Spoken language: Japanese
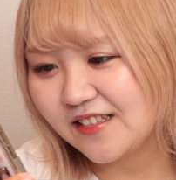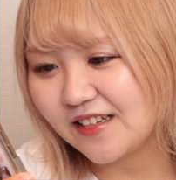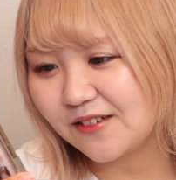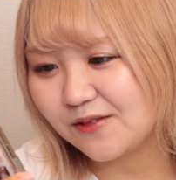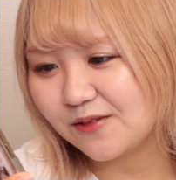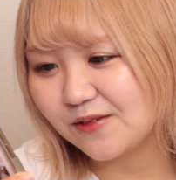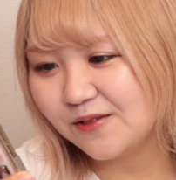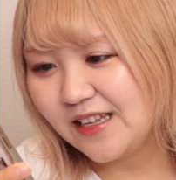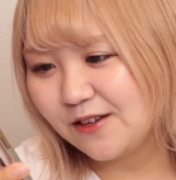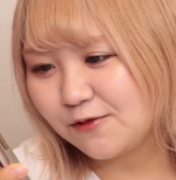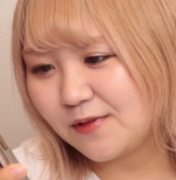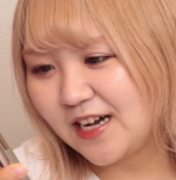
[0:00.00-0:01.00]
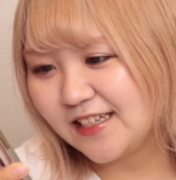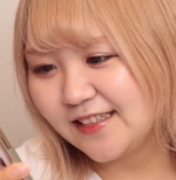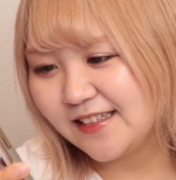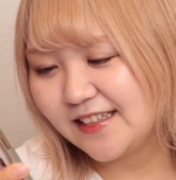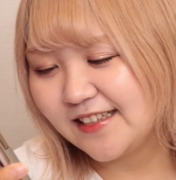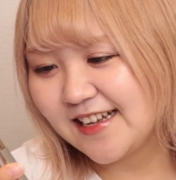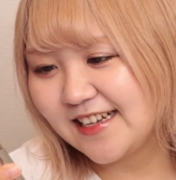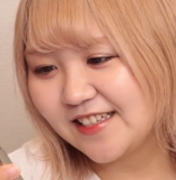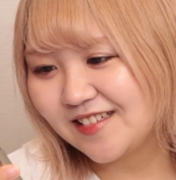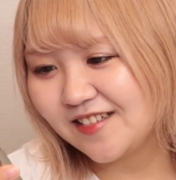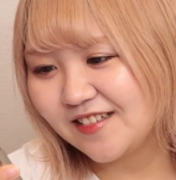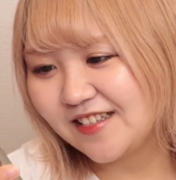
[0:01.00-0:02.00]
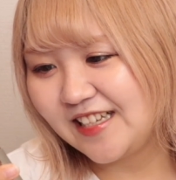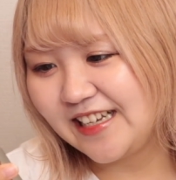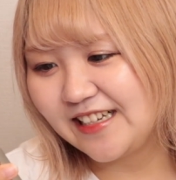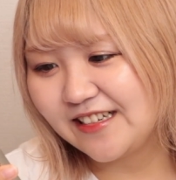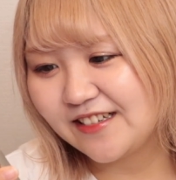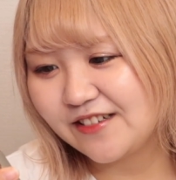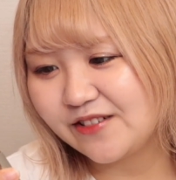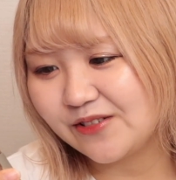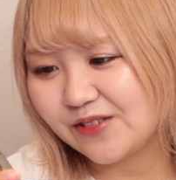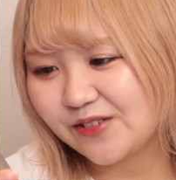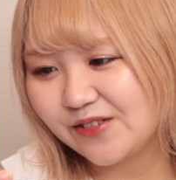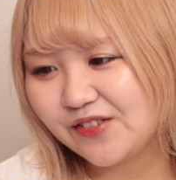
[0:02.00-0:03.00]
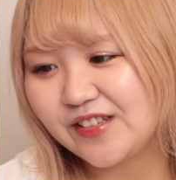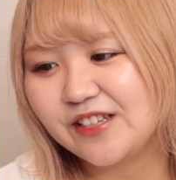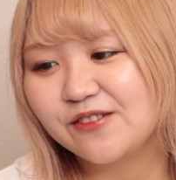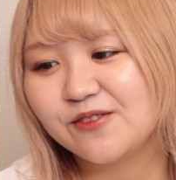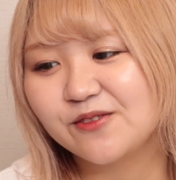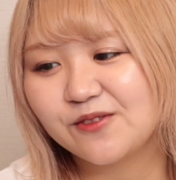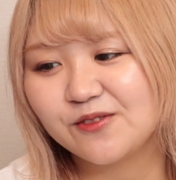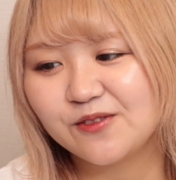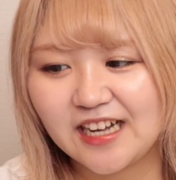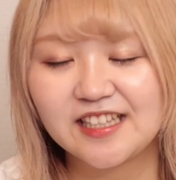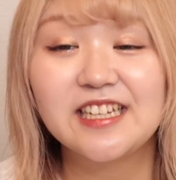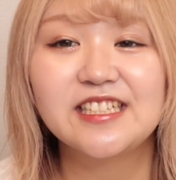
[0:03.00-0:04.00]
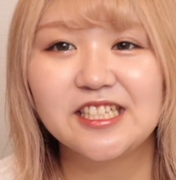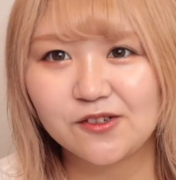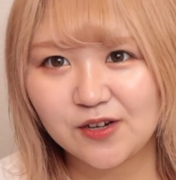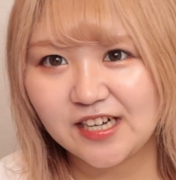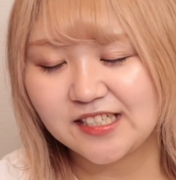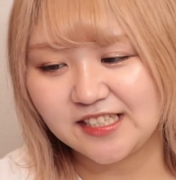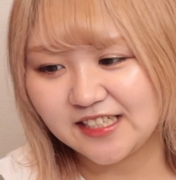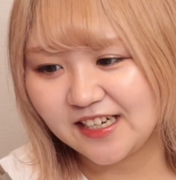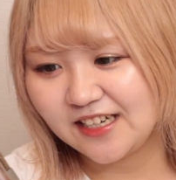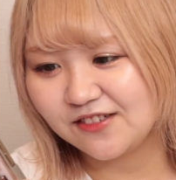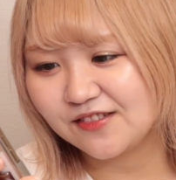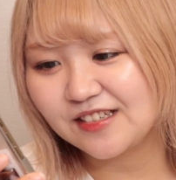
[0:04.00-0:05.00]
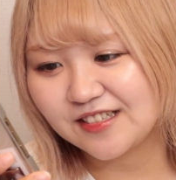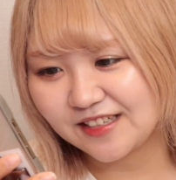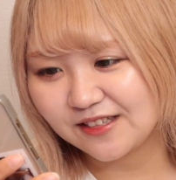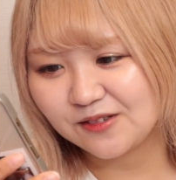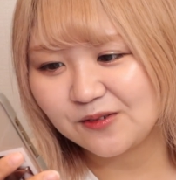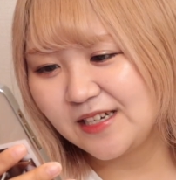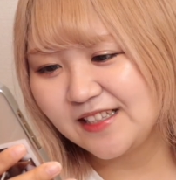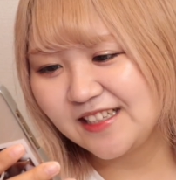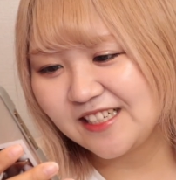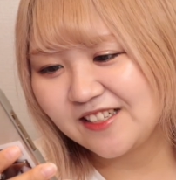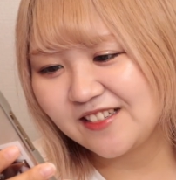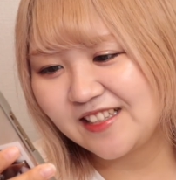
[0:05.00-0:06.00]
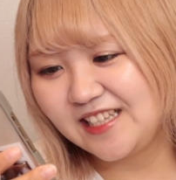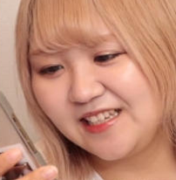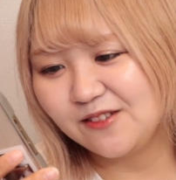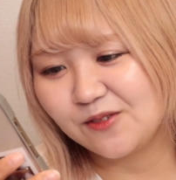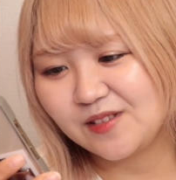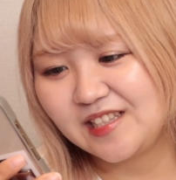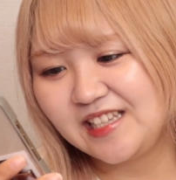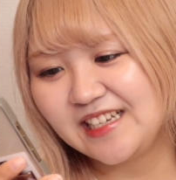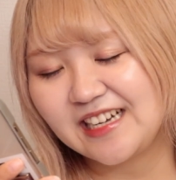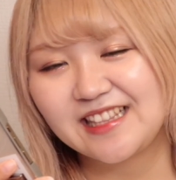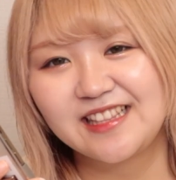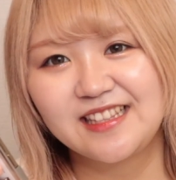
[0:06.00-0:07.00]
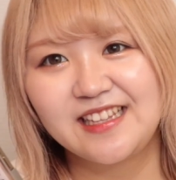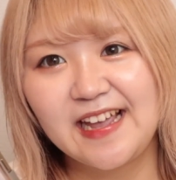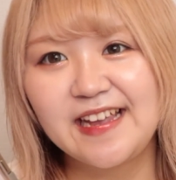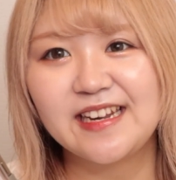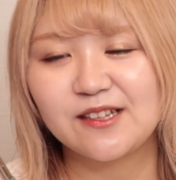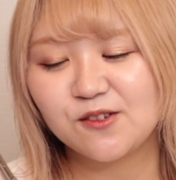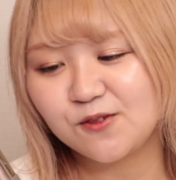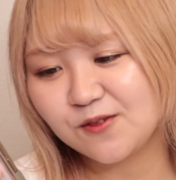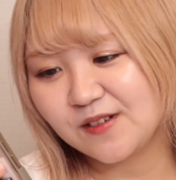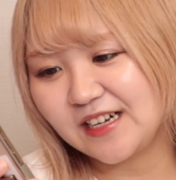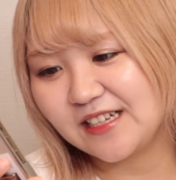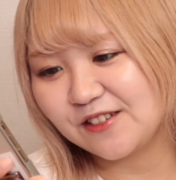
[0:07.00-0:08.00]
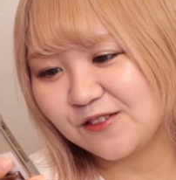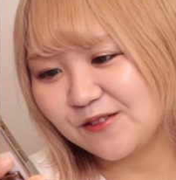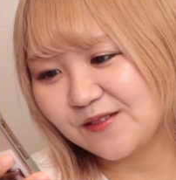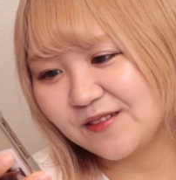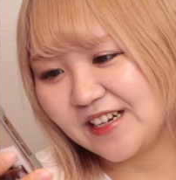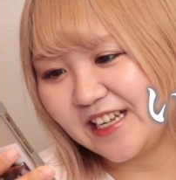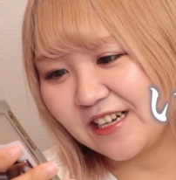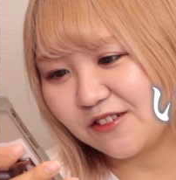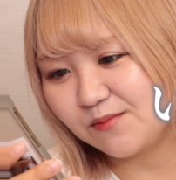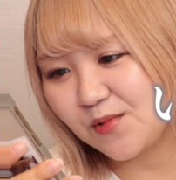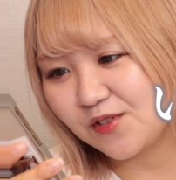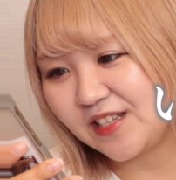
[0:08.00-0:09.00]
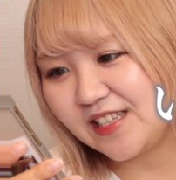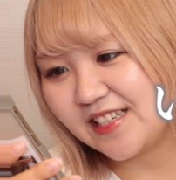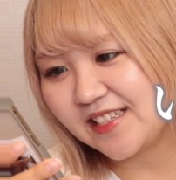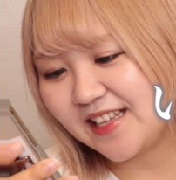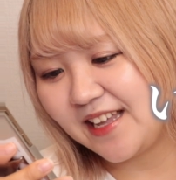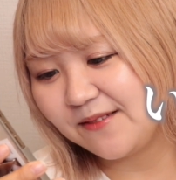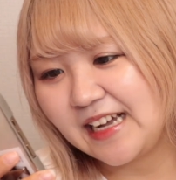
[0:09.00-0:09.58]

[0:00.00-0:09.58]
なるほど。で、ファンタスティックスっていうこの当て字の漢字があるんですけど、ファンタスティのティがテイなところがレイヤくんっぽくていいですね。